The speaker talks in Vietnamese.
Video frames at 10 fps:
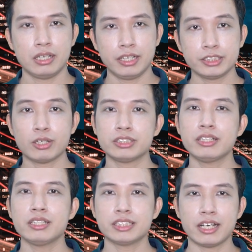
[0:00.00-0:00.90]
Lý do rất
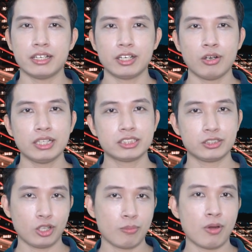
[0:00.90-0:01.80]
đơn giản, đó là sự
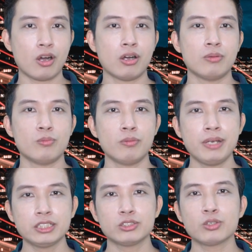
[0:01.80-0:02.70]
tò mò, muốn
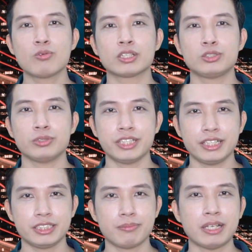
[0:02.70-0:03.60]
biết rốt cuộc chủ
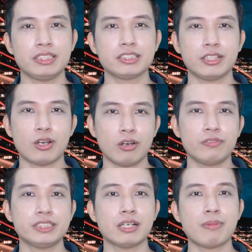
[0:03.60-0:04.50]
xe sẽ bán chiếc xe đó
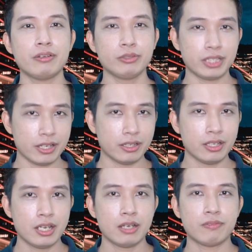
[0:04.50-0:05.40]
với giá bao nhiêu tiền
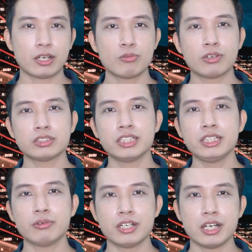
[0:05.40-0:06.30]
và cũng có rất
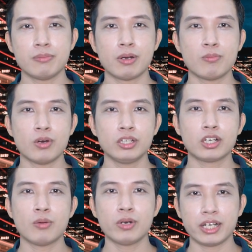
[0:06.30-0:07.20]
nhiều người mong muốn
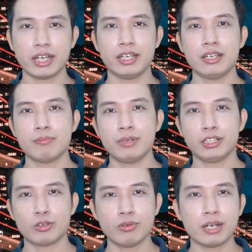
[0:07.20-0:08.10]
có một ngày
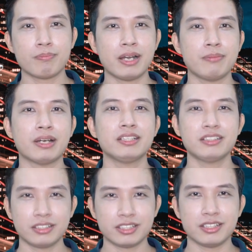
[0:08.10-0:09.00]
mình cũng gặp may mắn
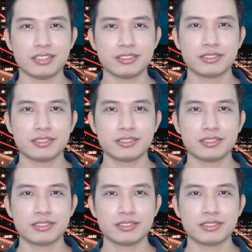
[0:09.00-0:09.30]
tương tự.